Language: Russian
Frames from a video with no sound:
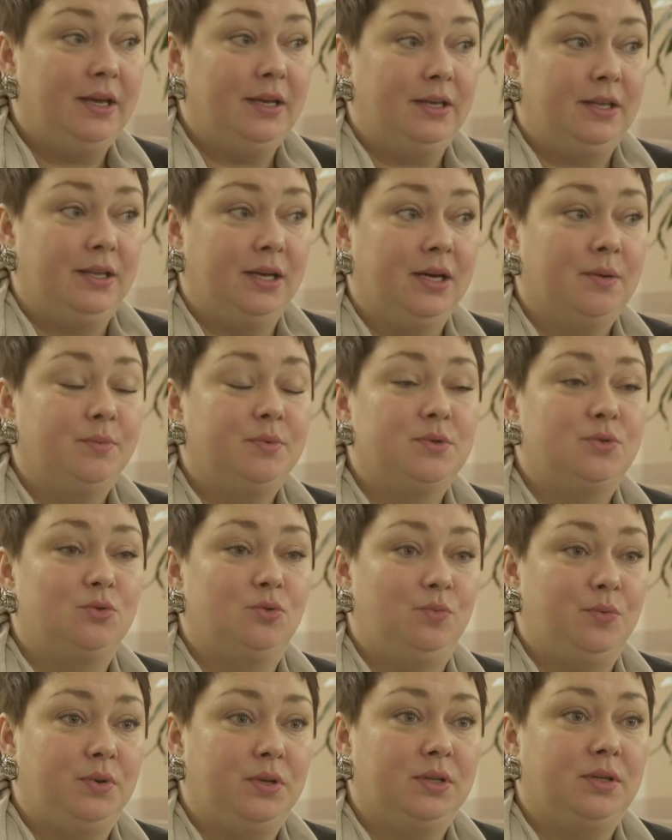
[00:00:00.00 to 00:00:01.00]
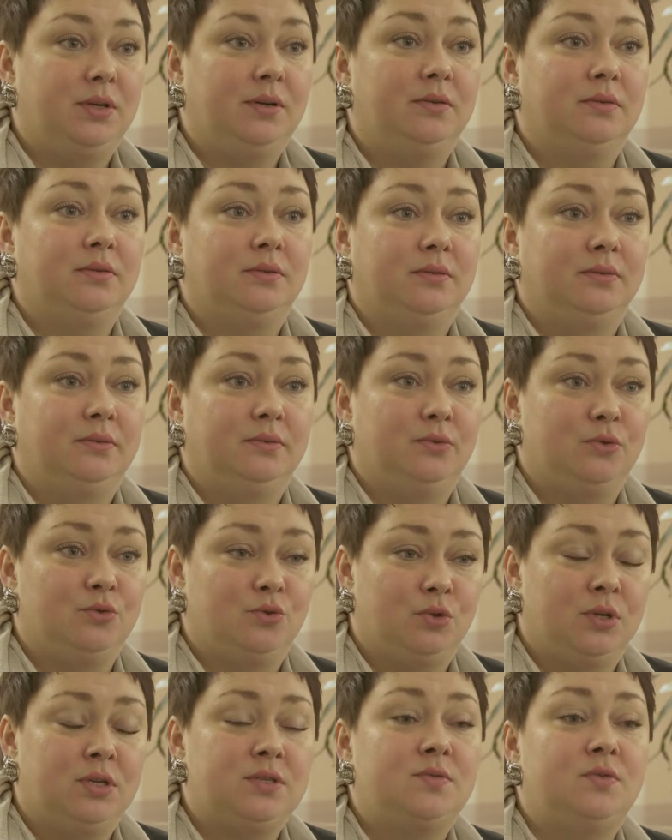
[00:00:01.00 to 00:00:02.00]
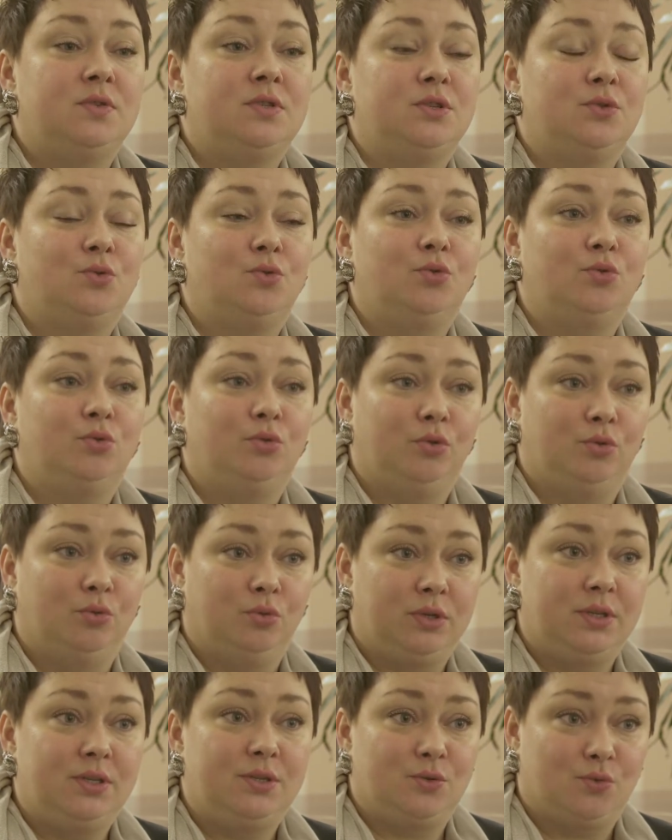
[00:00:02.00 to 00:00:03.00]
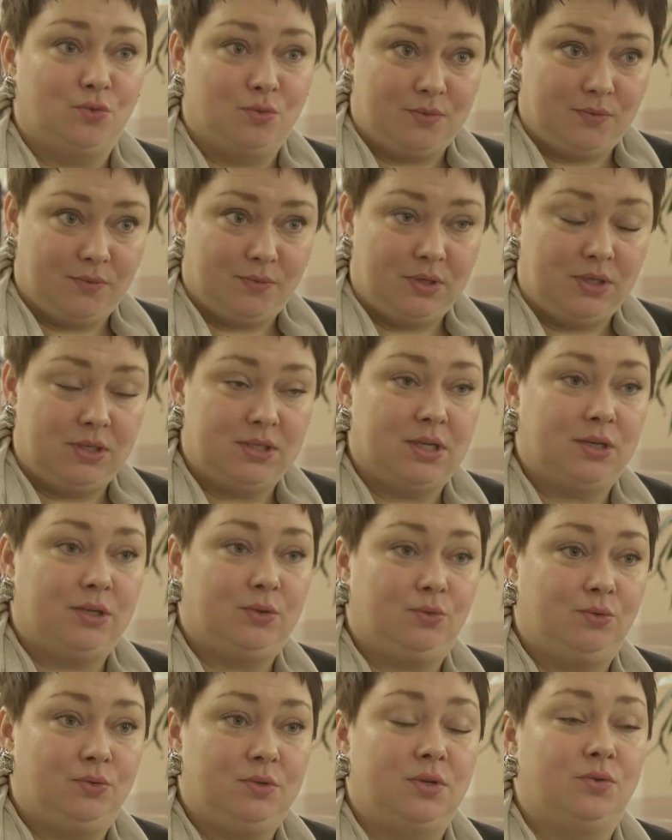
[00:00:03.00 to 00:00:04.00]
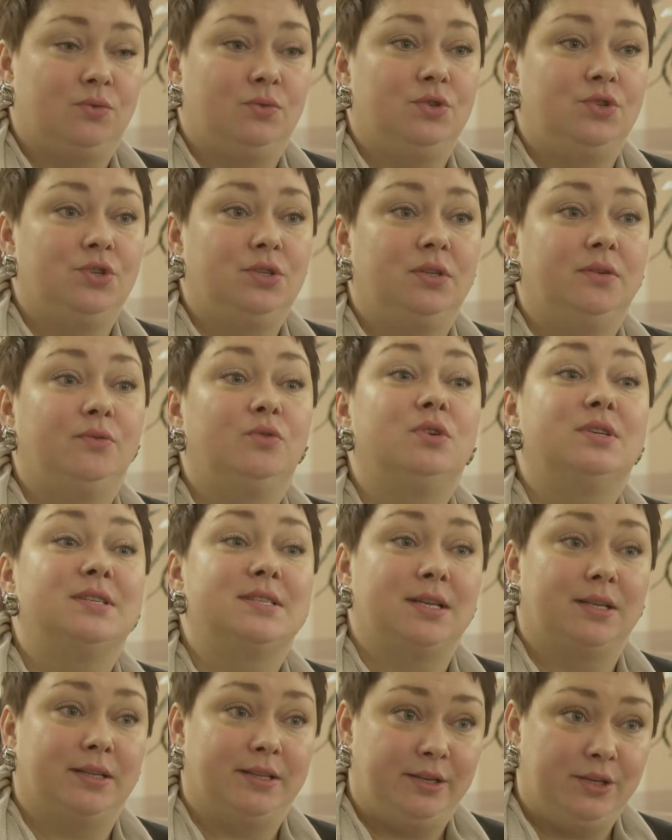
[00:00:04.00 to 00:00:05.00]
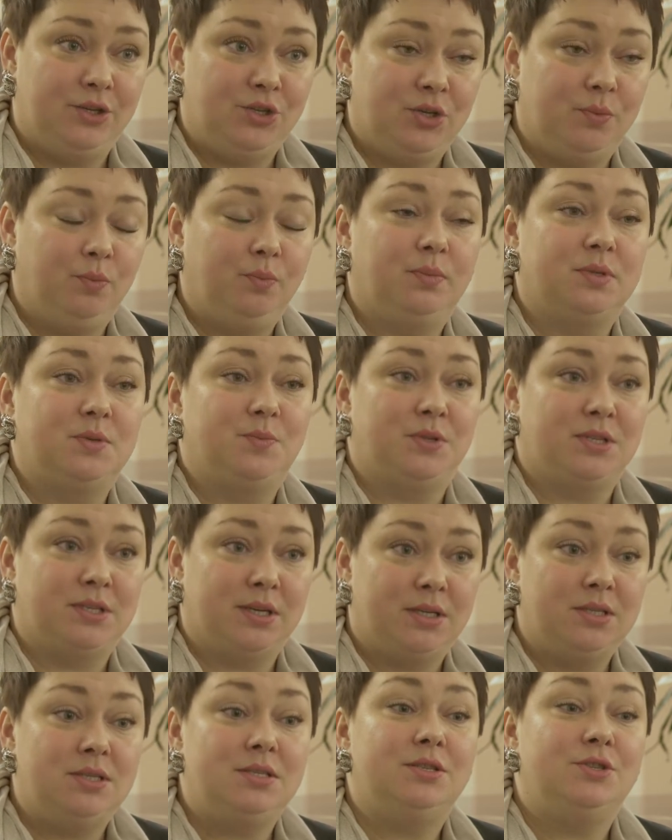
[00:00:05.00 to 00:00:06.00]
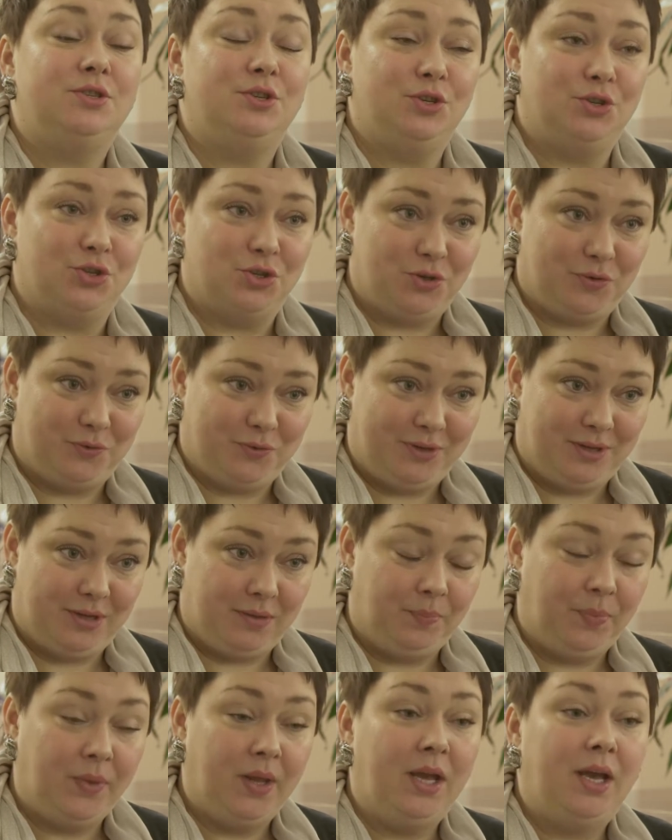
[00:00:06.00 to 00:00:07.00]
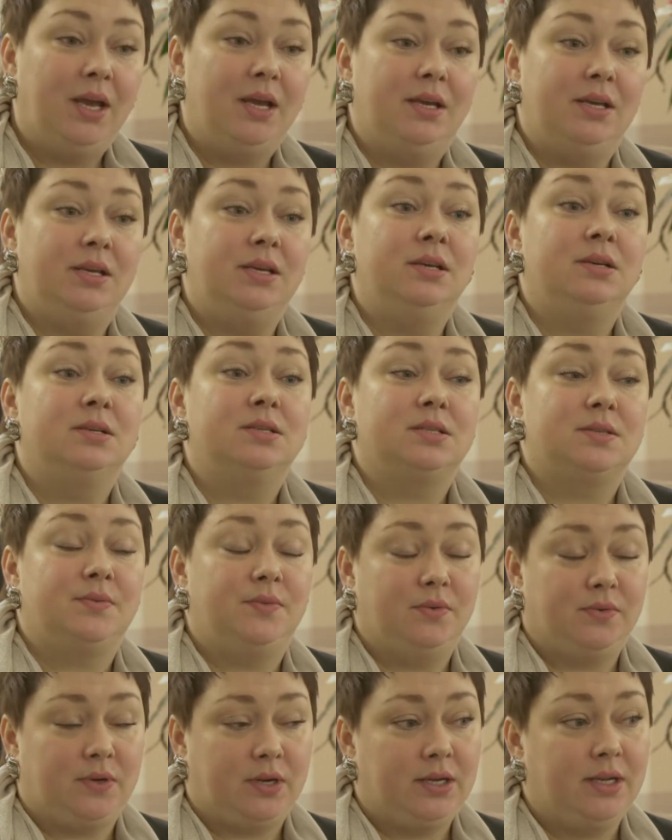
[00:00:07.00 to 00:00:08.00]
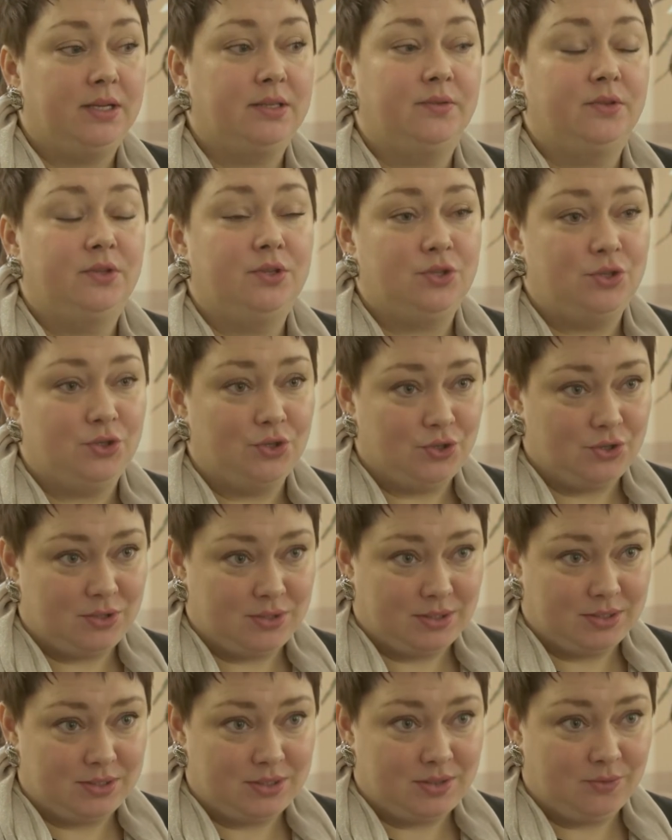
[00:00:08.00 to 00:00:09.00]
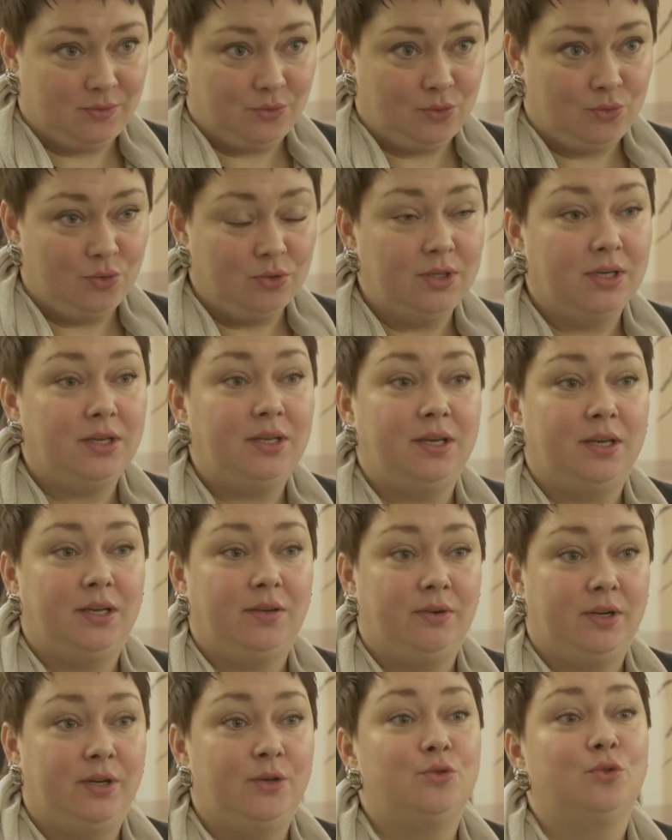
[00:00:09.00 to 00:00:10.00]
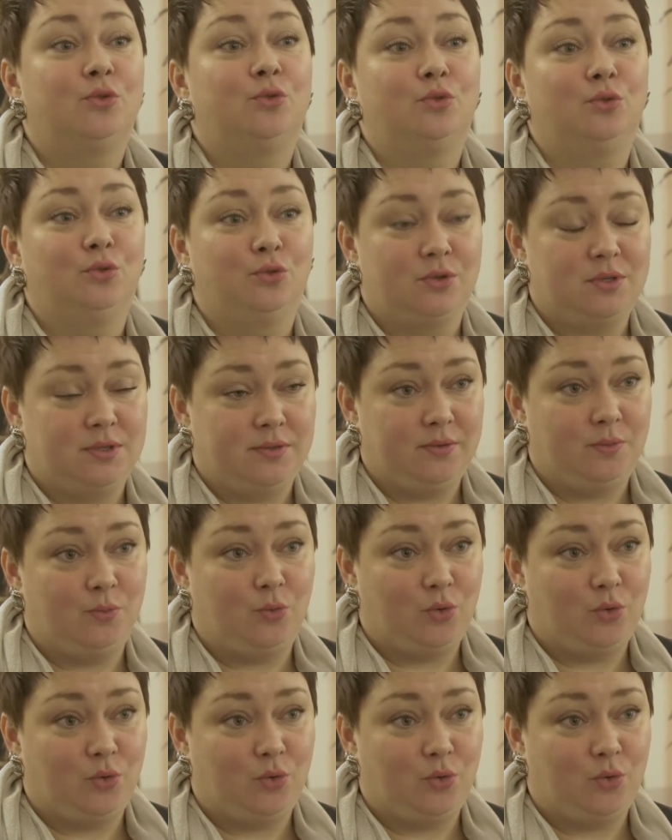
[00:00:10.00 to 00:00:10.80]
я поступила э, в Государственный институт культуры и искусств и закончила его с отличием по специальности дирижирования. И с февраля 2016 года я являюсь художественным